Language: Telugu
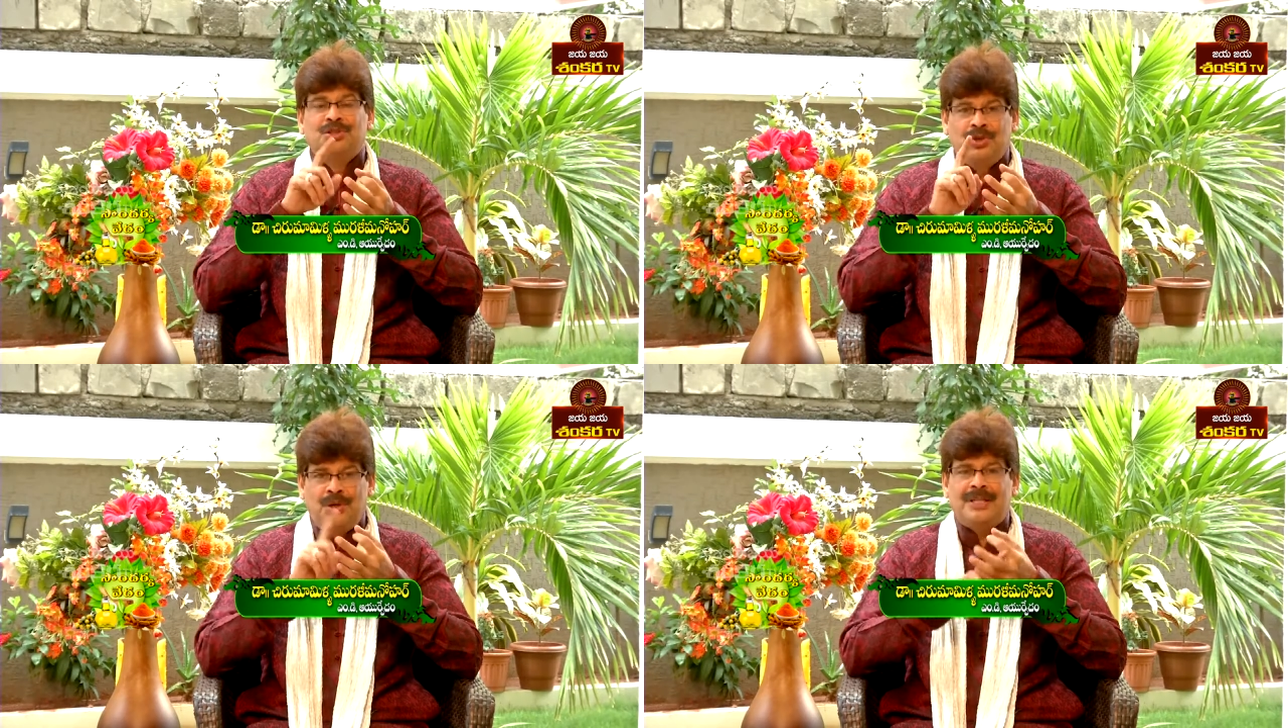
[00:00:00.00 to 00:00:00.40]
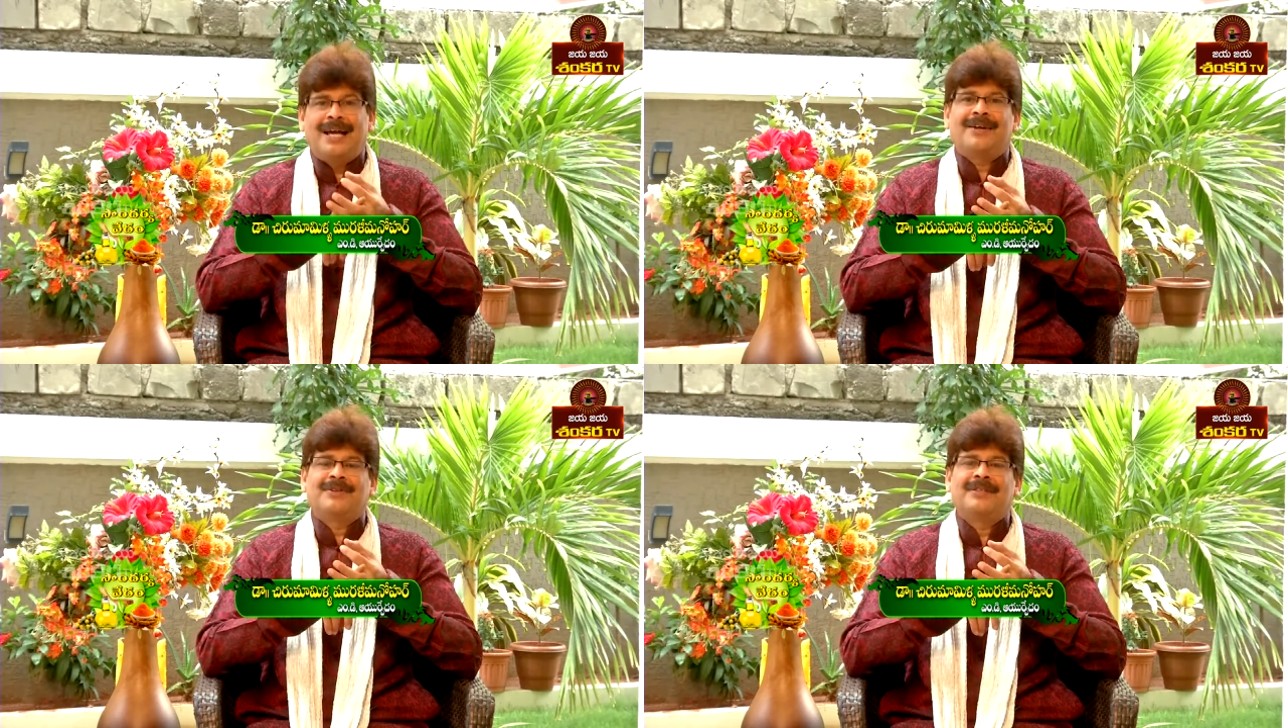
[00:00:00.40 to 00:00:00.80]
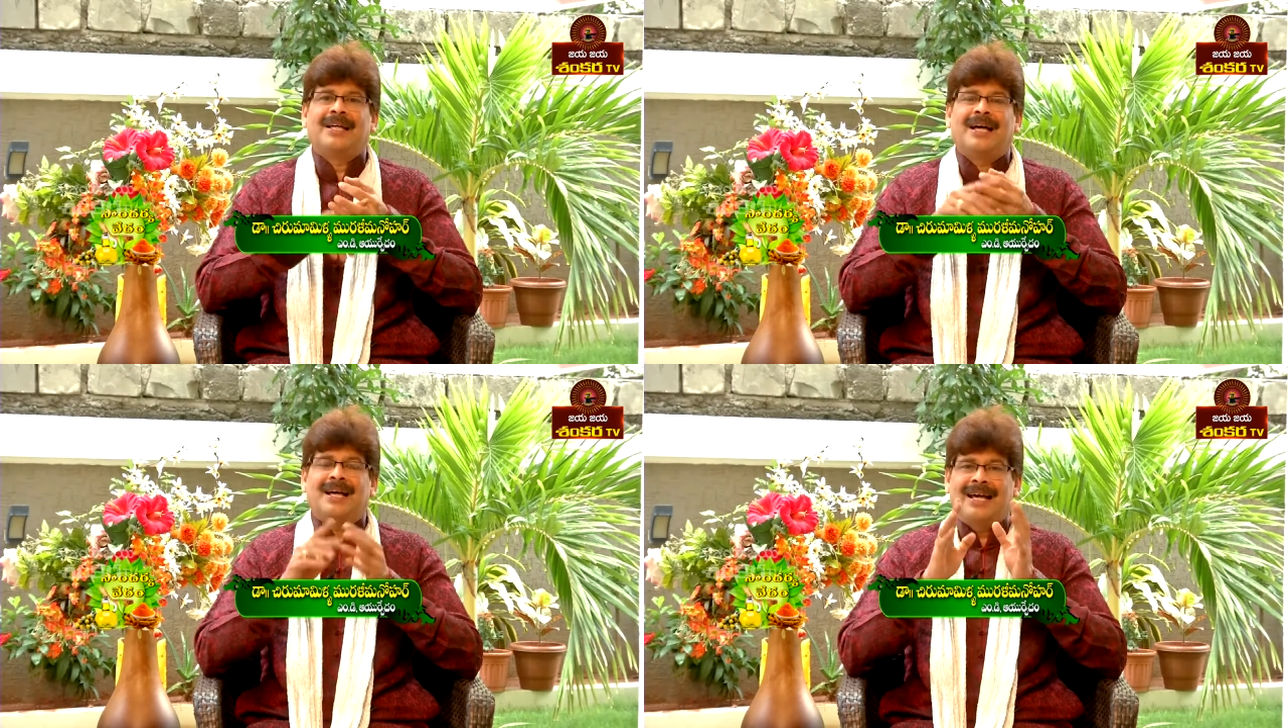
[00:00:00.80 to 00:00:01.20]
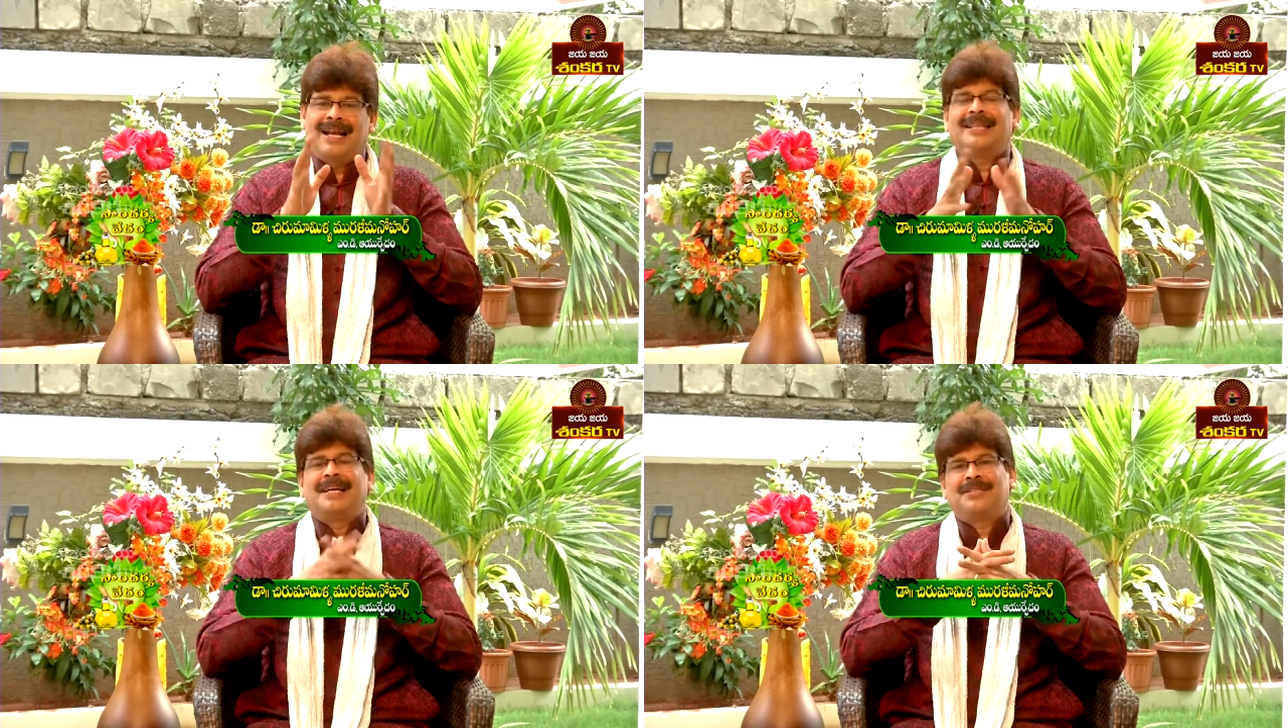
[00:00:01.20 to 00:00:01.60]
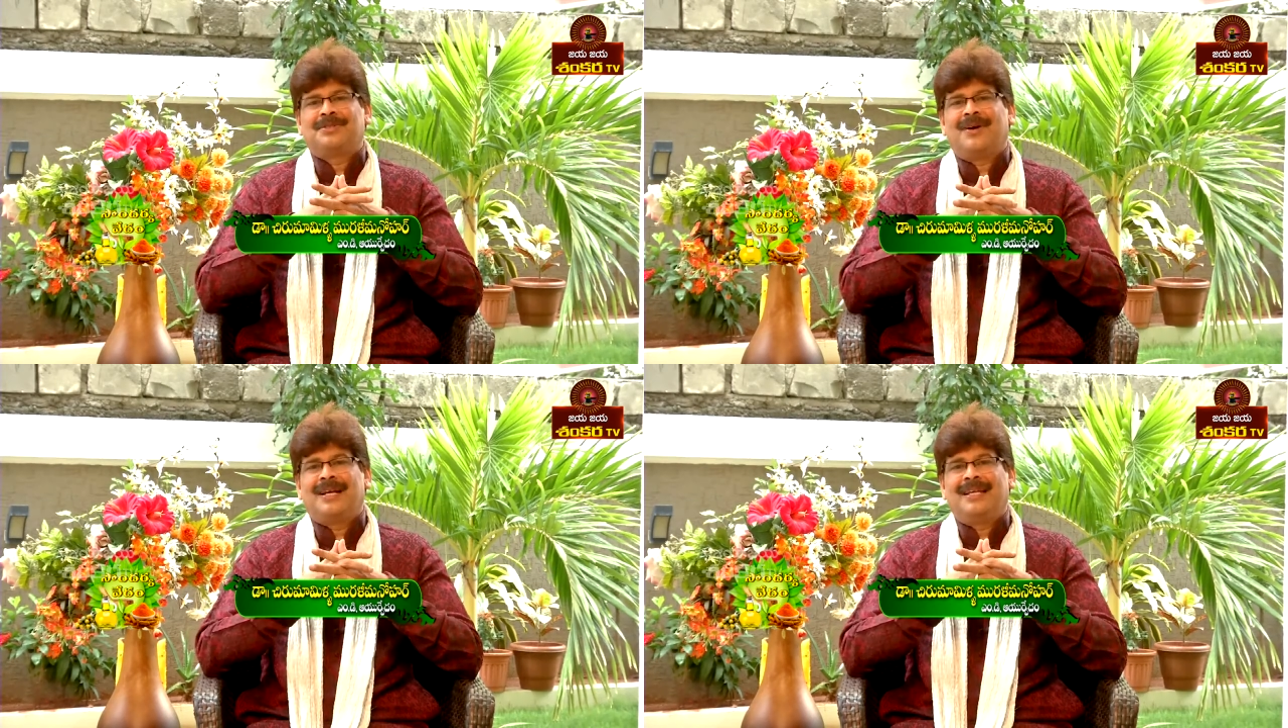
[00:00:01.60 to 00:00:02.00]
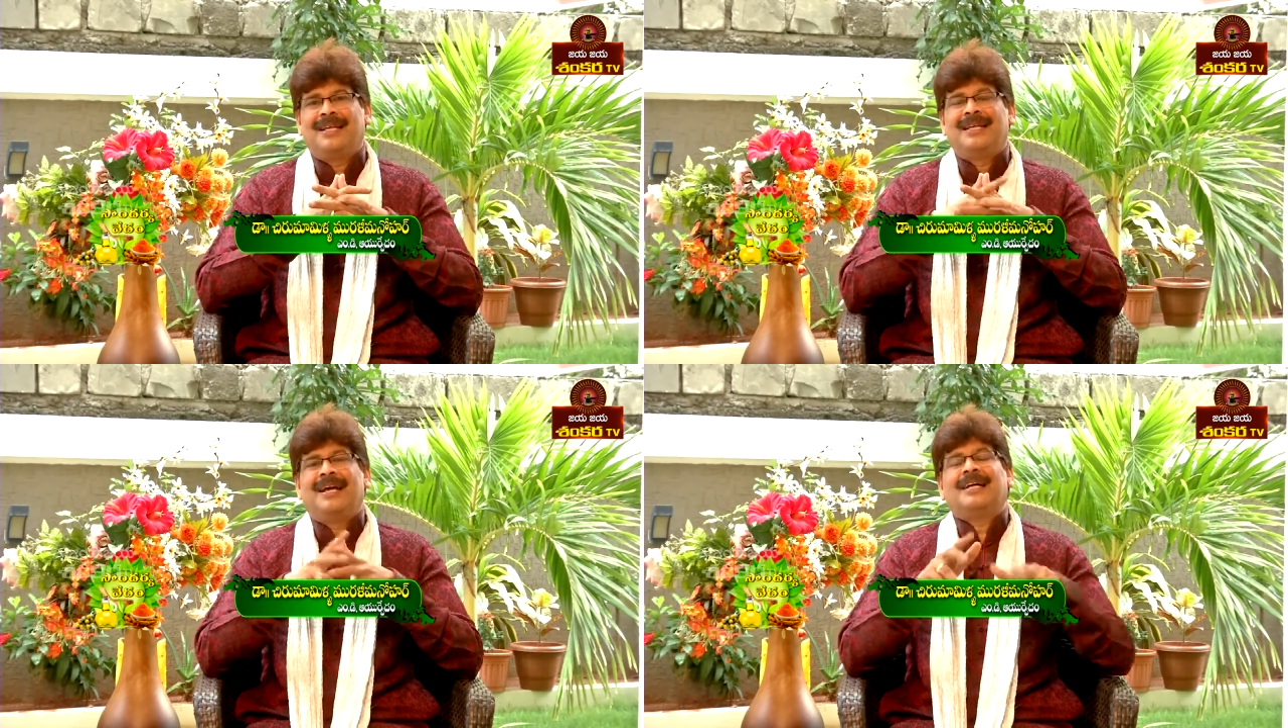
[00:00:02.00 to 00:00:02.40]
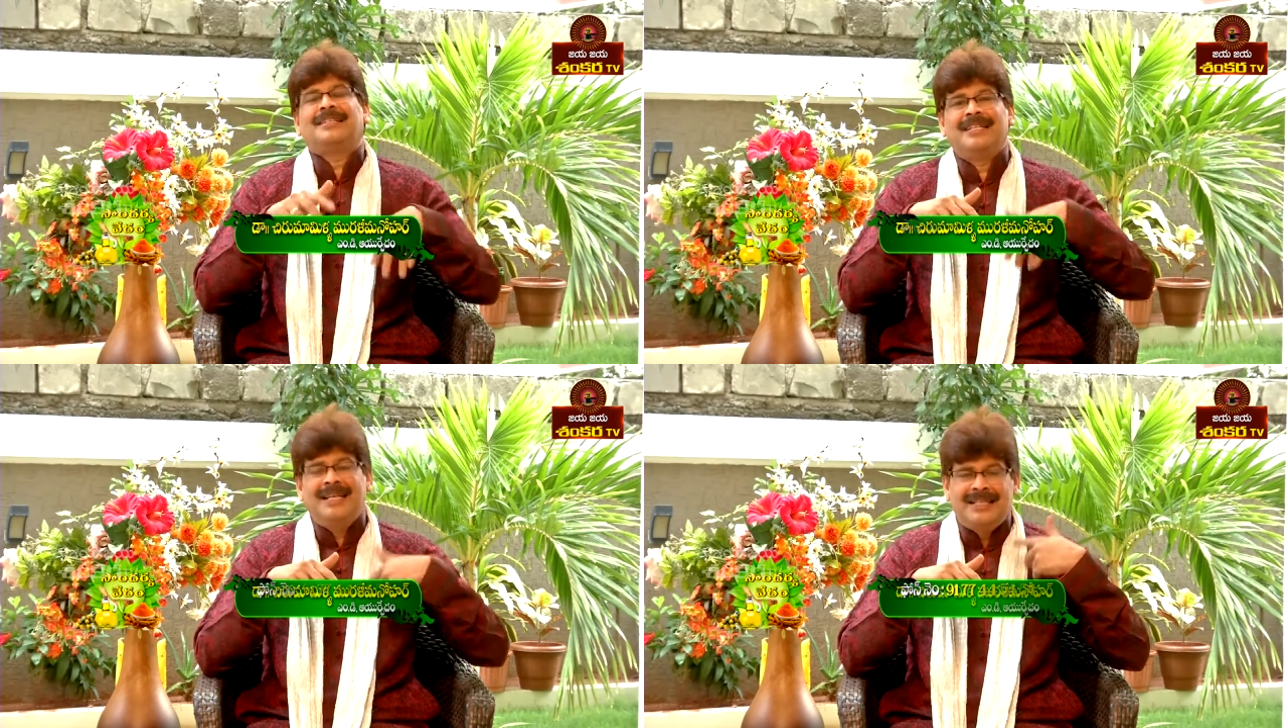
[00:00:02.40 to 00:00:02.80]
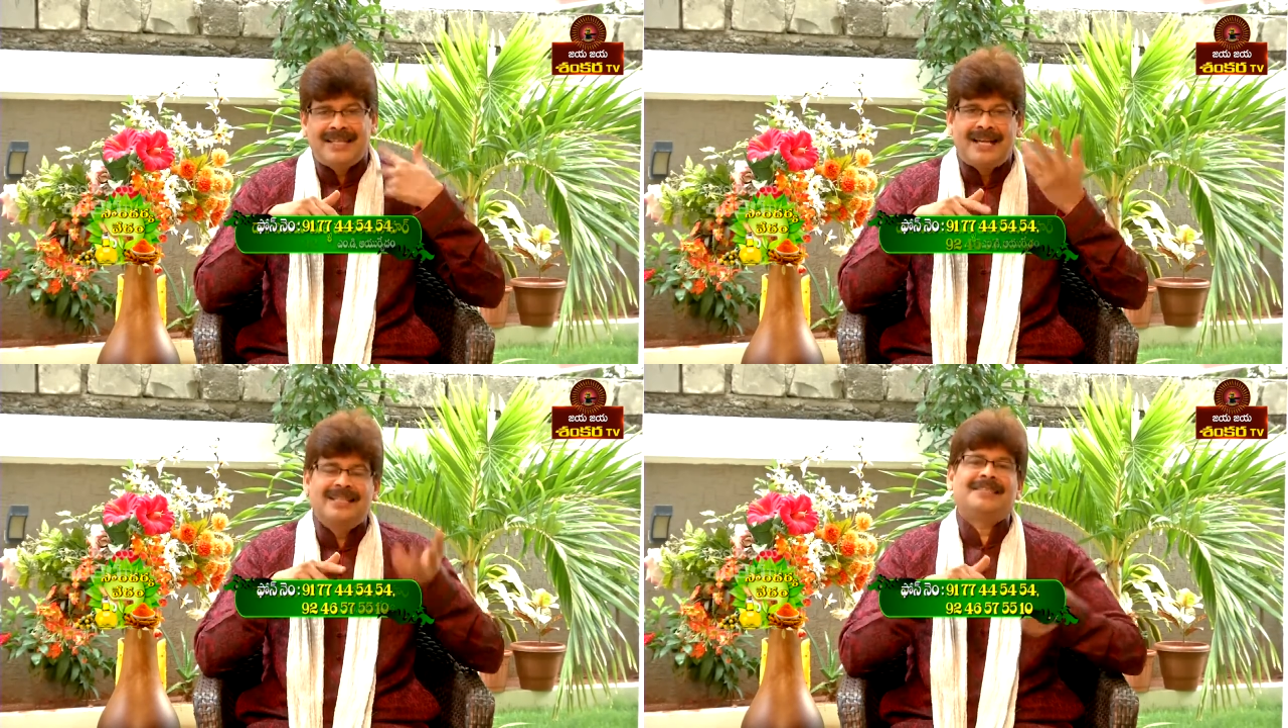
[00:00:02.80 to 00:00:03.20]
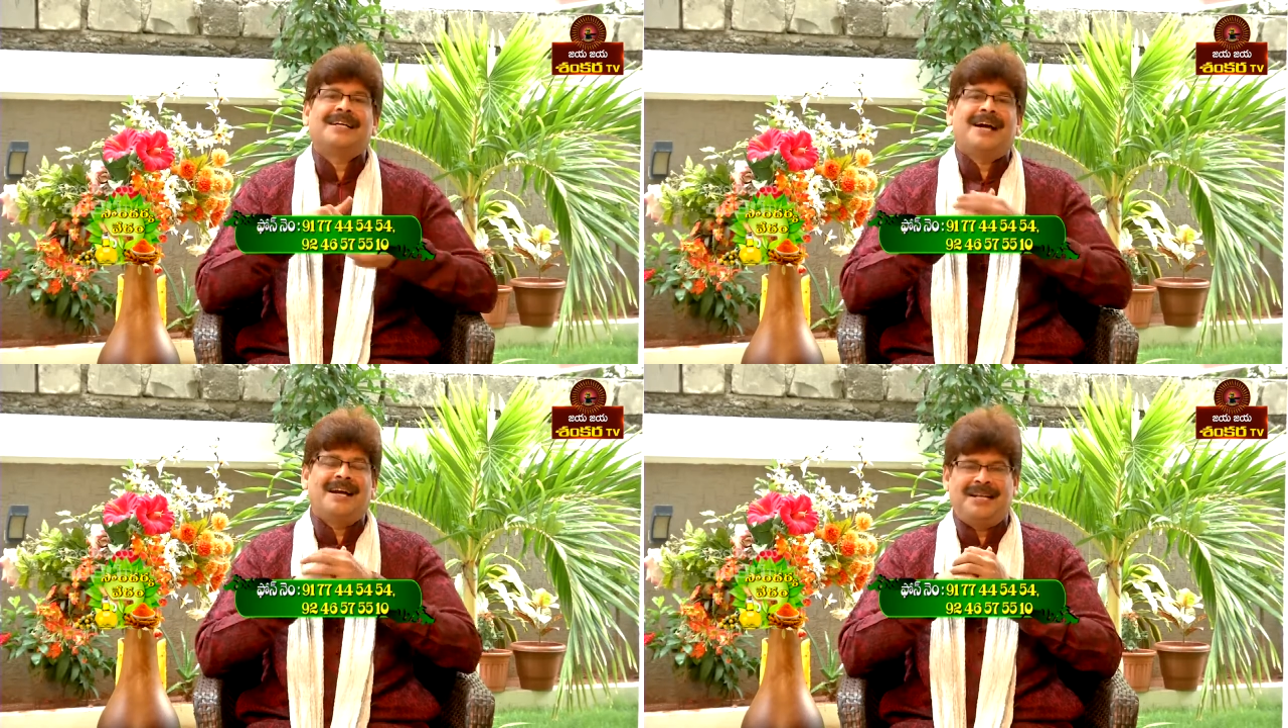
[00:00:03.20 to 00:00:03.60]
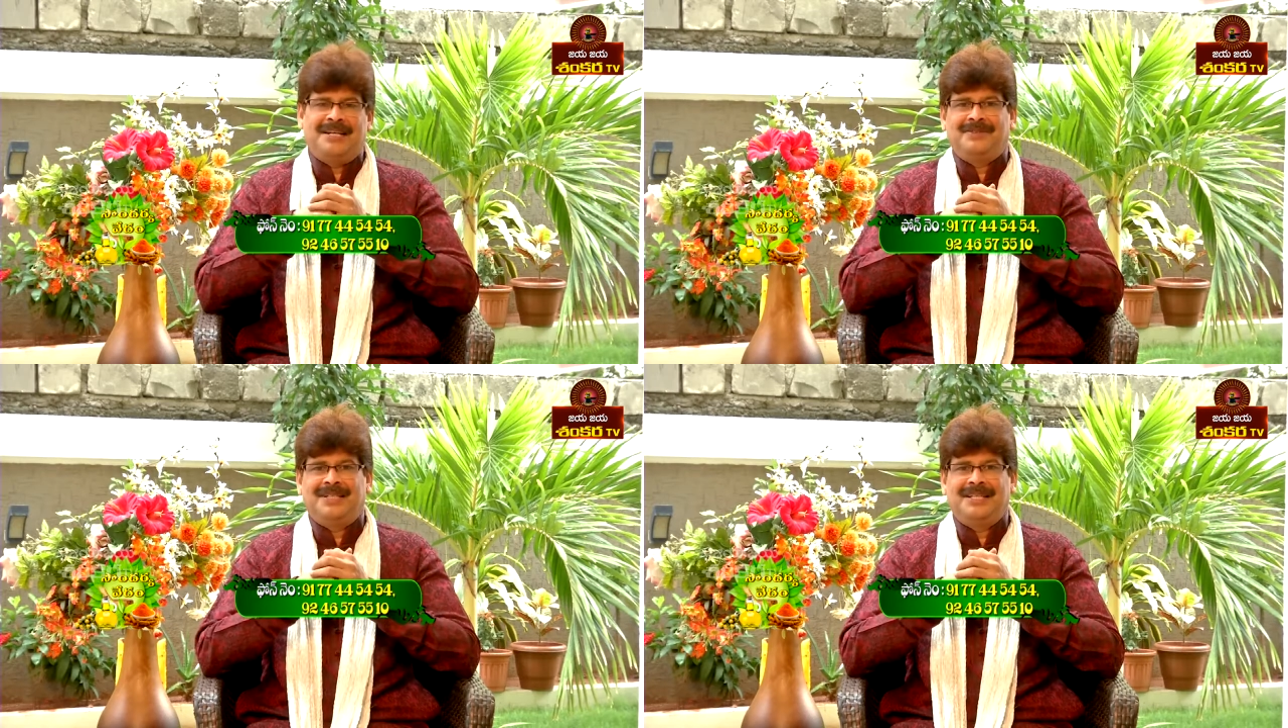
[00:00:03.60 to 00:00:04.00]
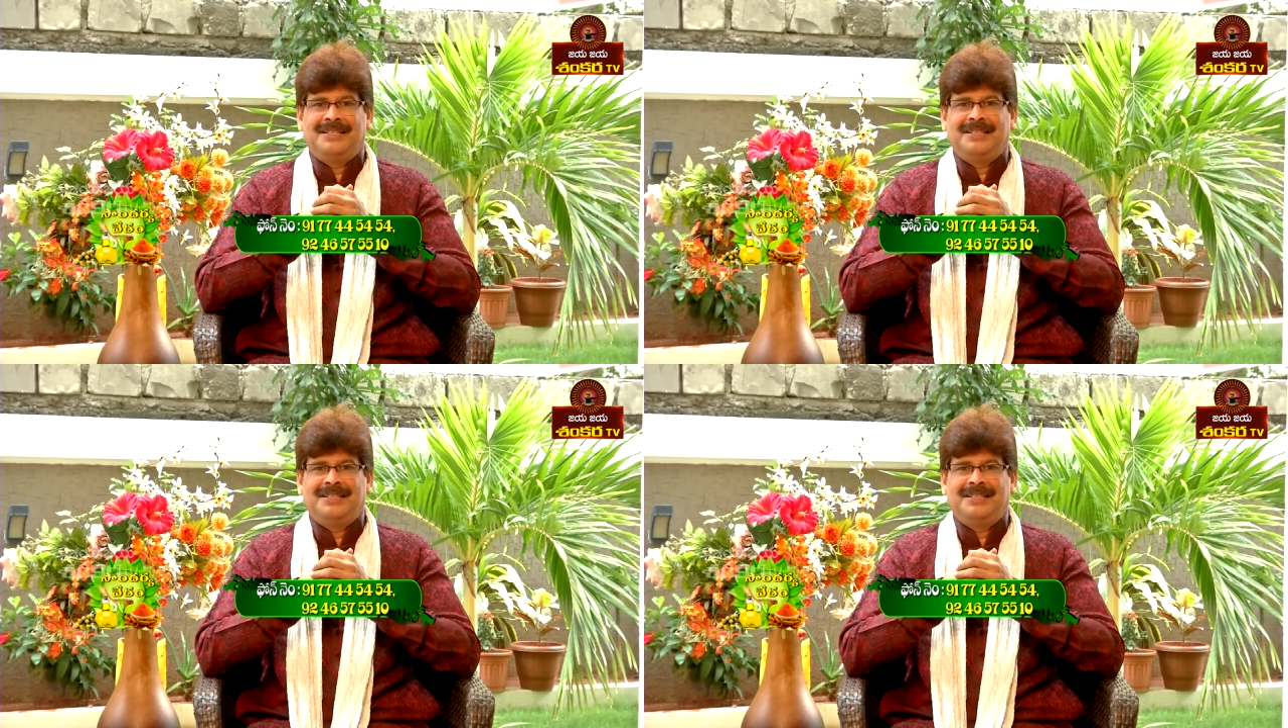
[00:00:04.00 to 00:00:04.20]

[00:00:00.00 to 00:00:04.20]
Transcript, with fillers: చుండ్రు తయారవుతున్నా ఎలా తగ్గించుకోవాలి అసలు దీనికి దారితీసే కారణాలు ఏమిటి